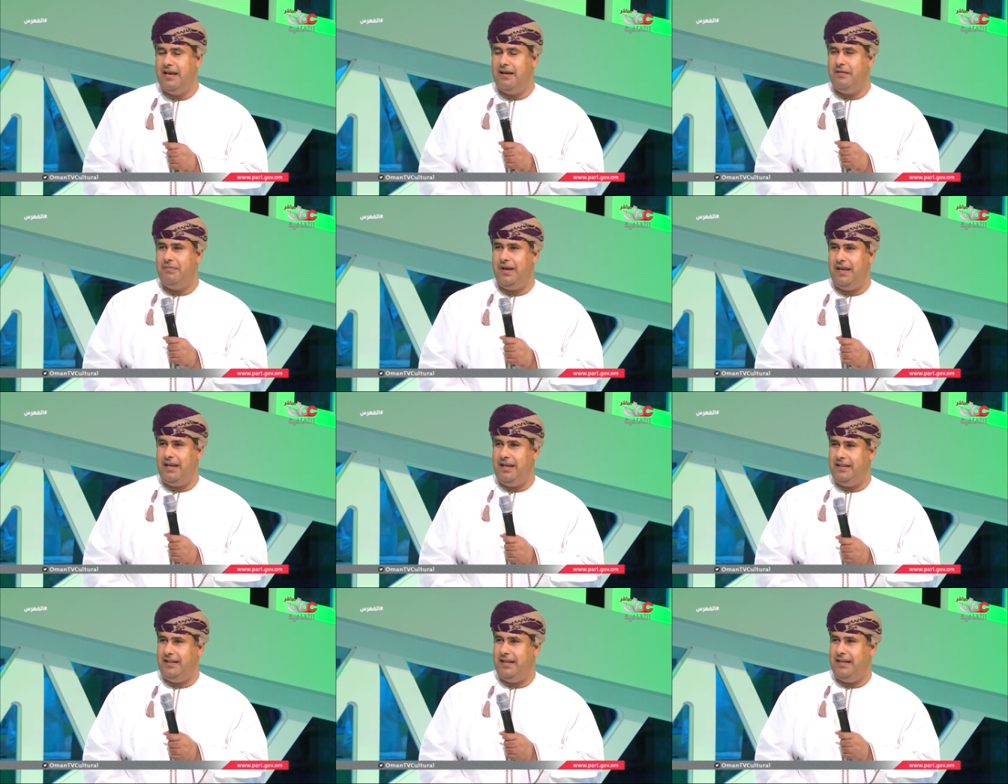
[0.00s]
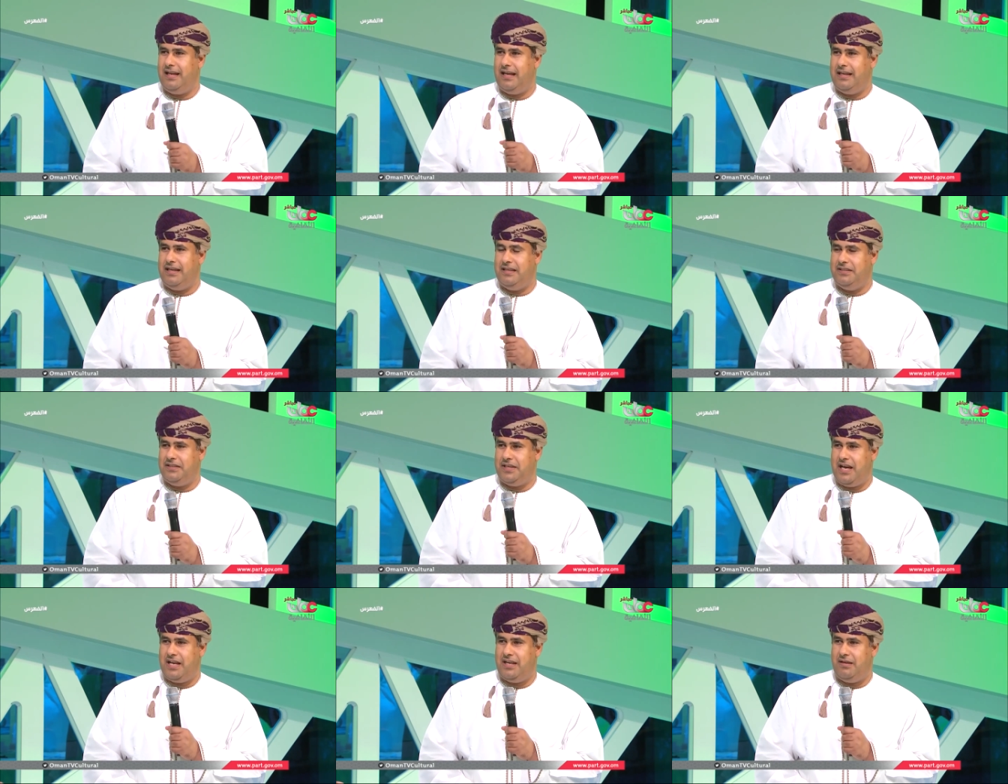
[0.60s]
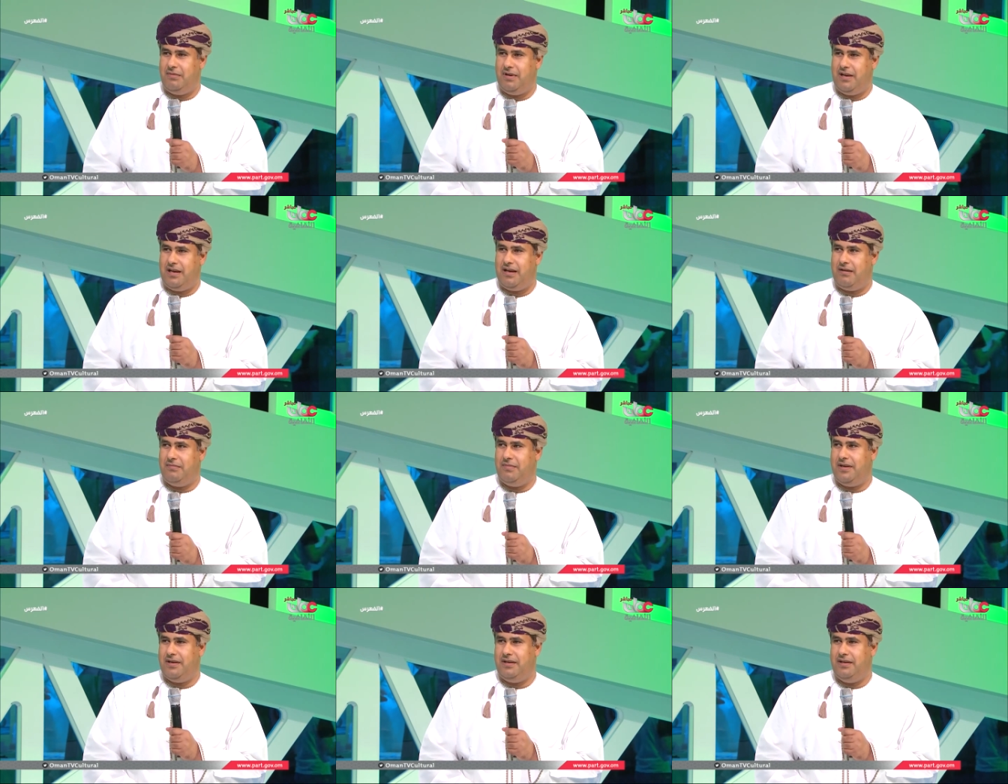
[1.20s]
بعيدا عن الجانب
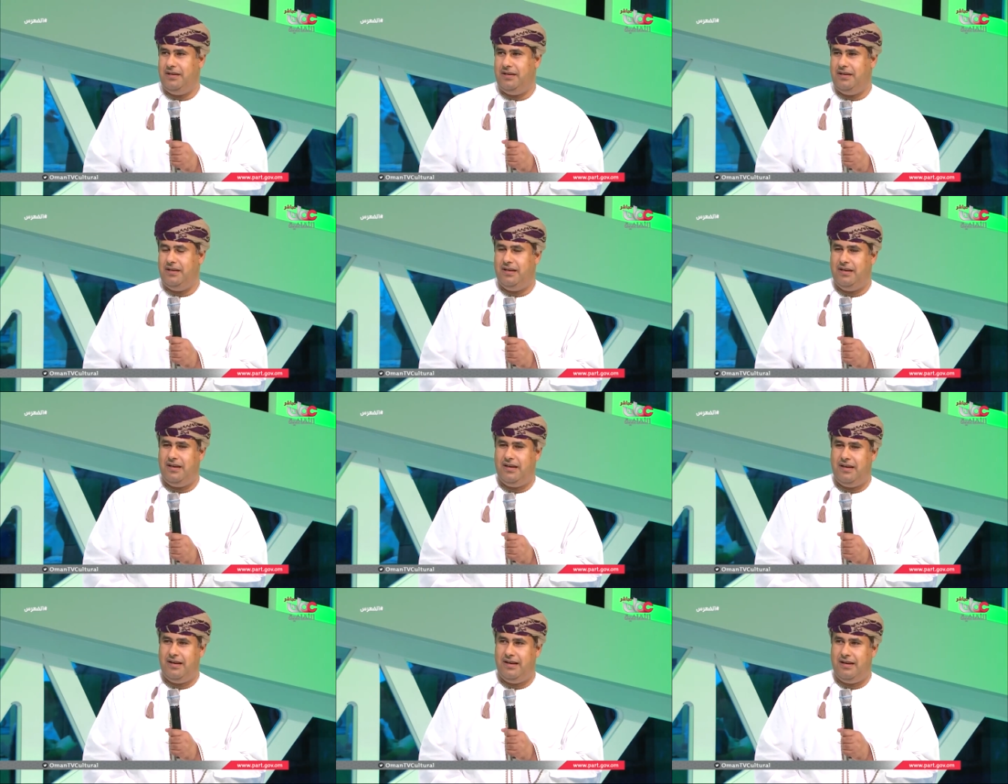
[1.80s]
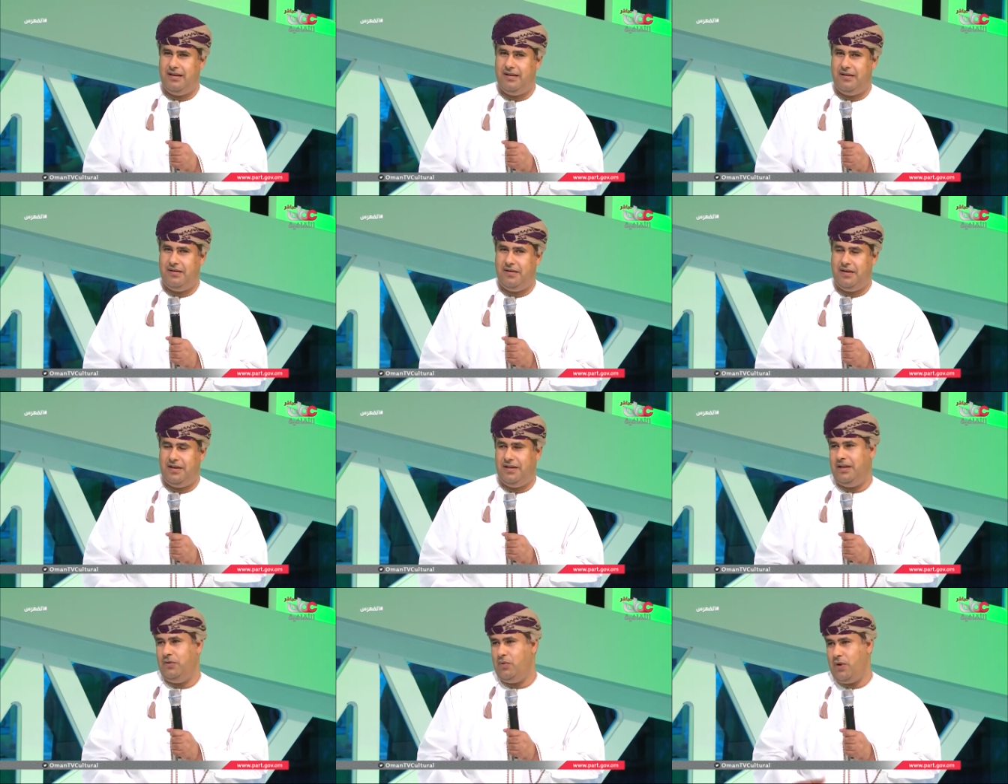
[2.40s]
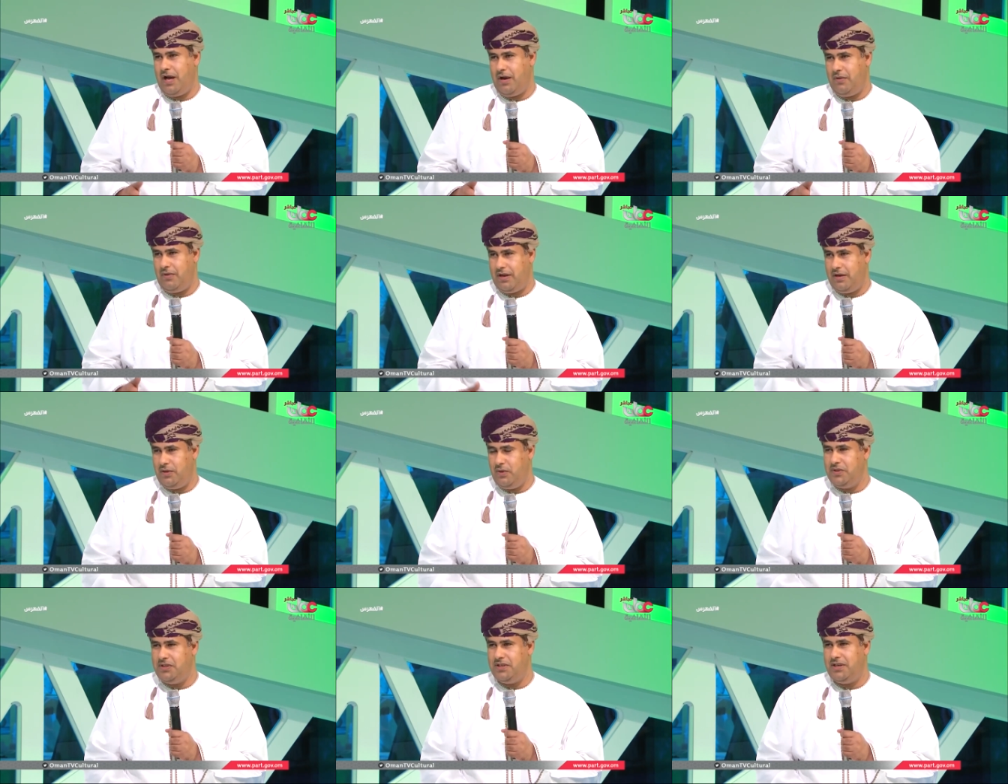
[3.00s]
الخبري آه، احنا نحاول
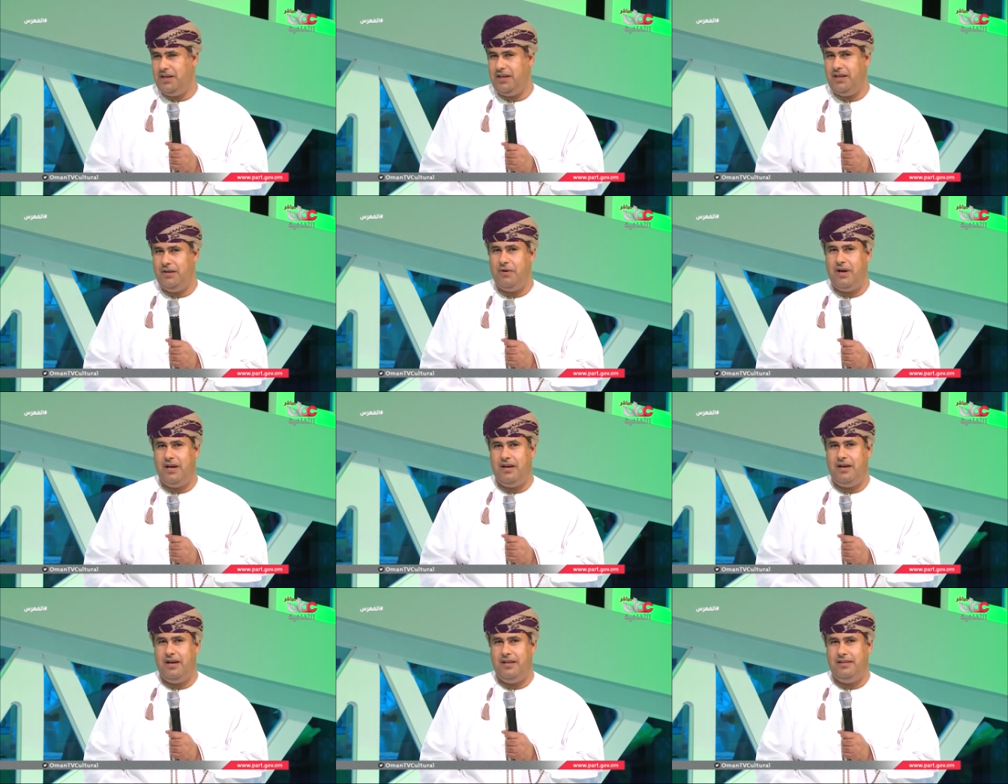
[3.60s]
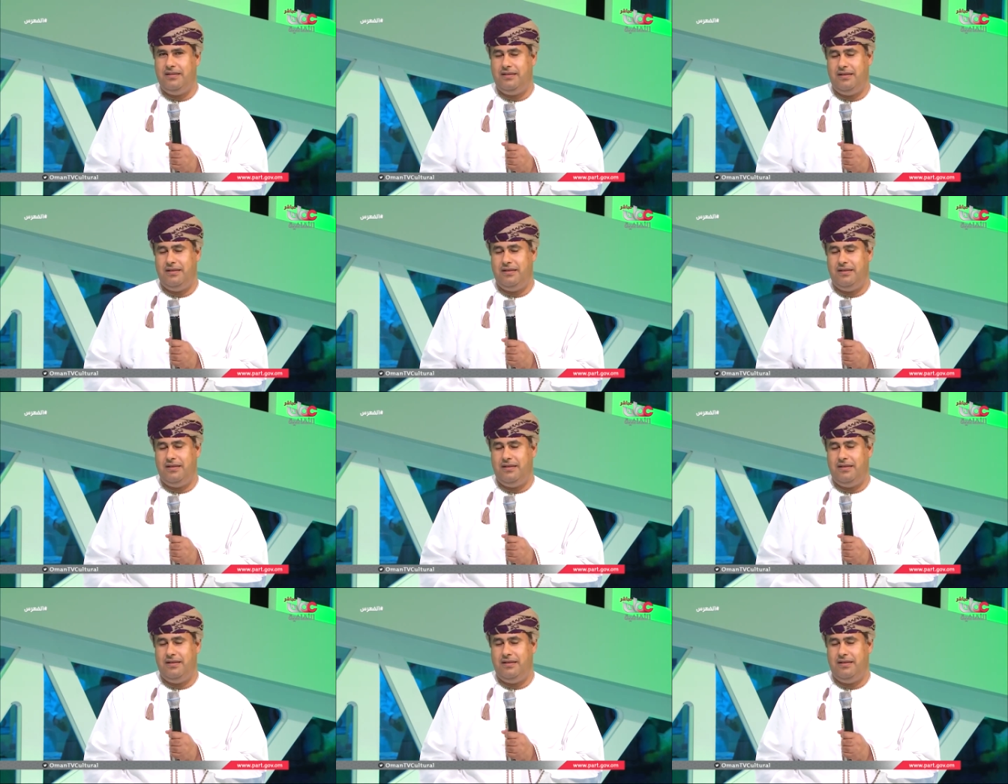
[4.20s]
أن نجري حوارات